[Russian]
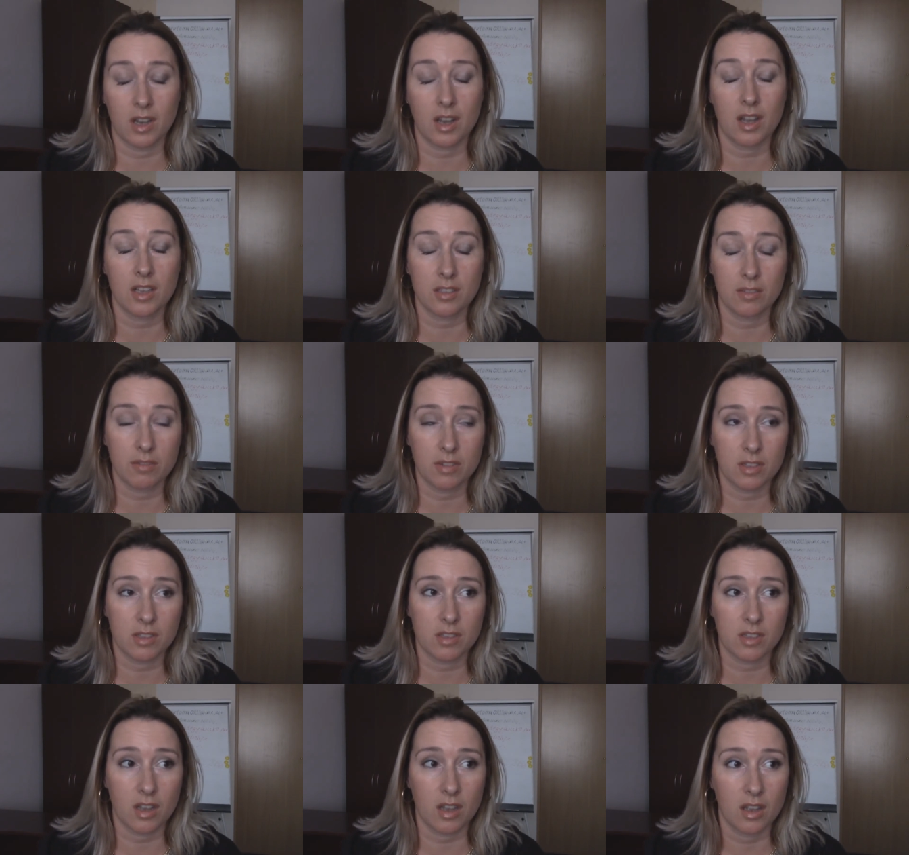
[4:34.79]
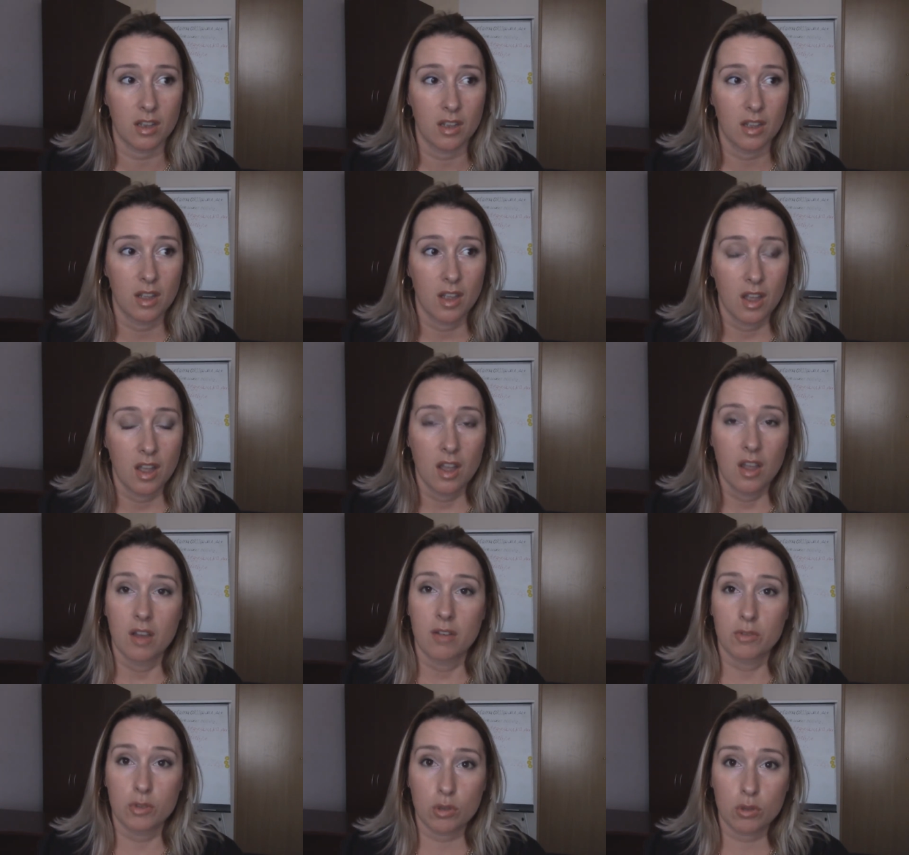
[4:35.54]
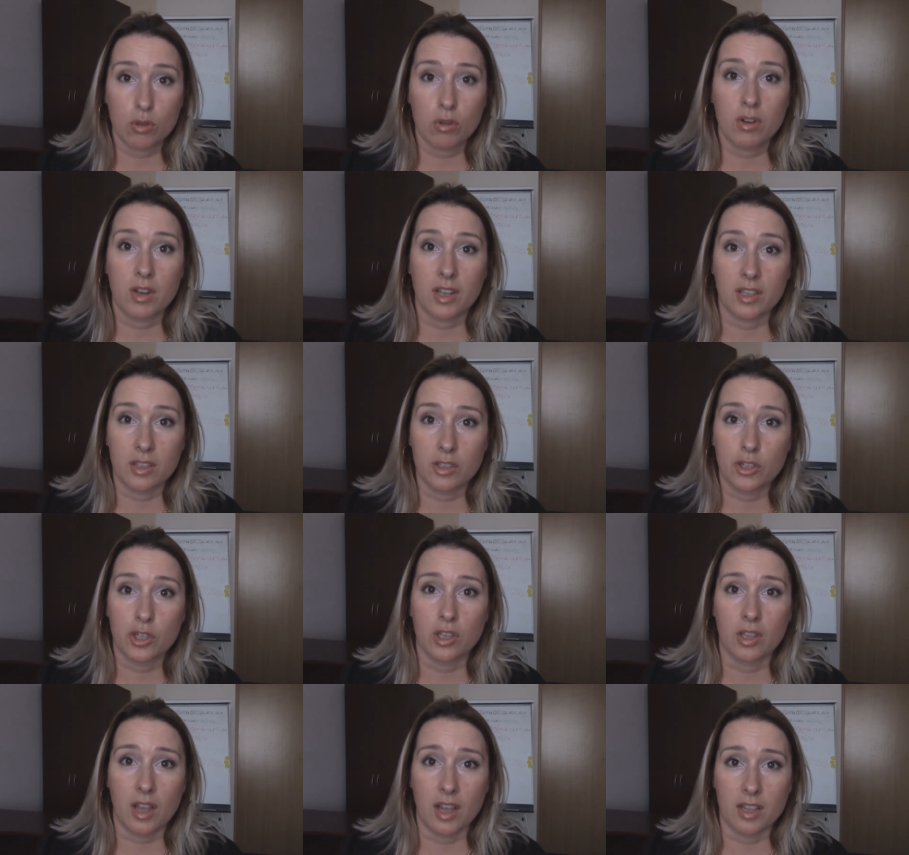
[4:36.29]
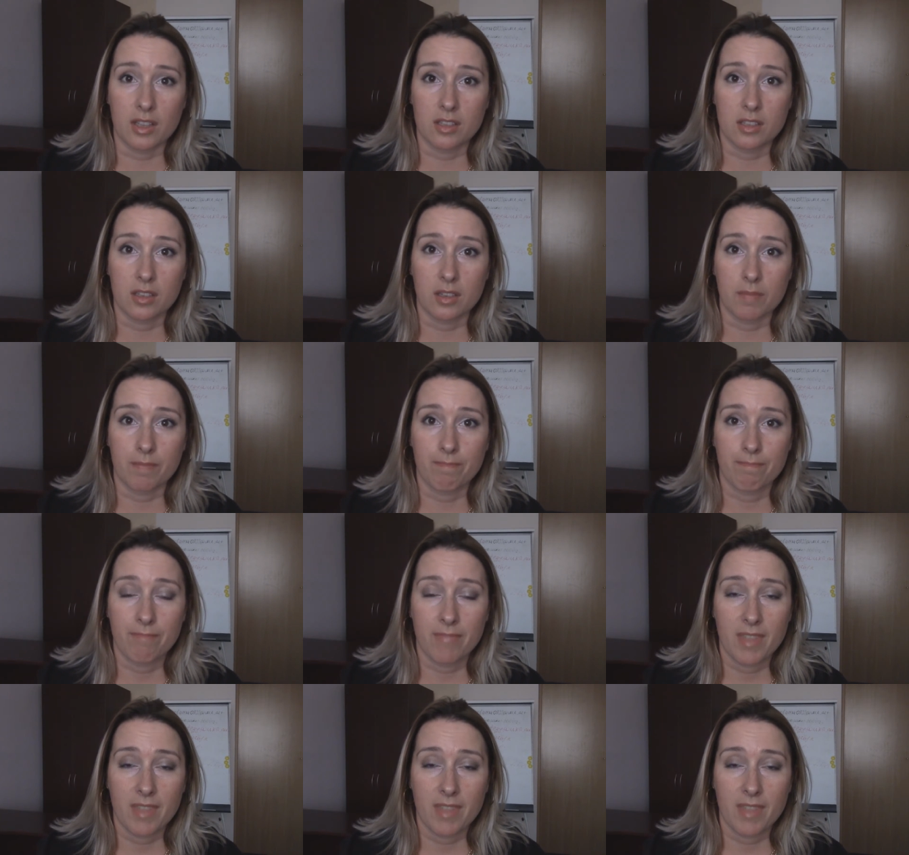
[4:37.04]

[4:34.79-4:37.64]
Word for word: Оказывается, все только начинается.